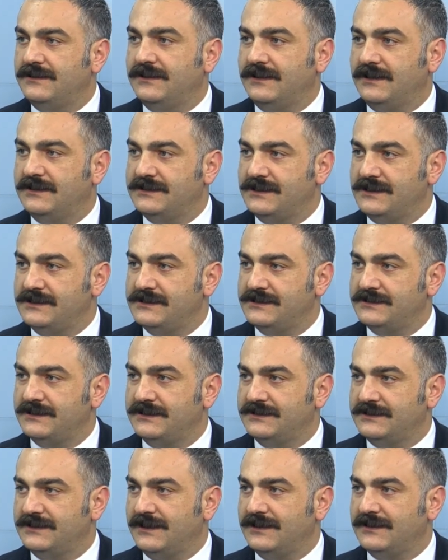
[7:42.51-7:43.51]
Ajansı
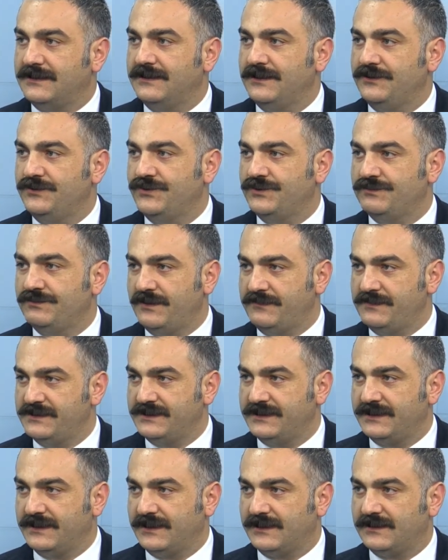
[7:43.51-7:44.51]
çatısı altında
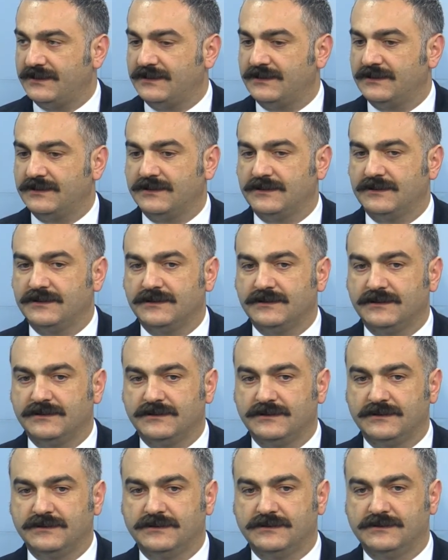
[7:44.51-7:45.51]
yürütmemiz gerektiği e,
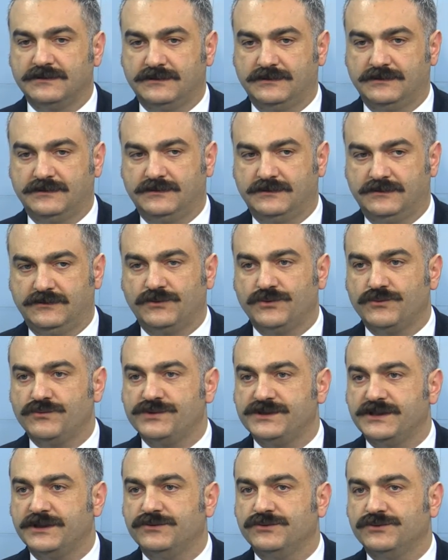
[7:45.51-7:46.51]

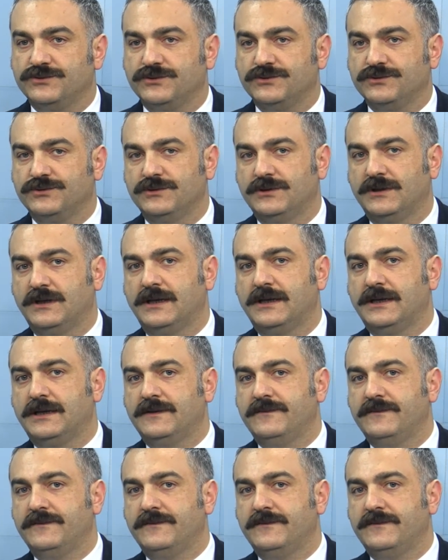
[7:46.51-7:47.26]
önümüzde duruyordu. hı.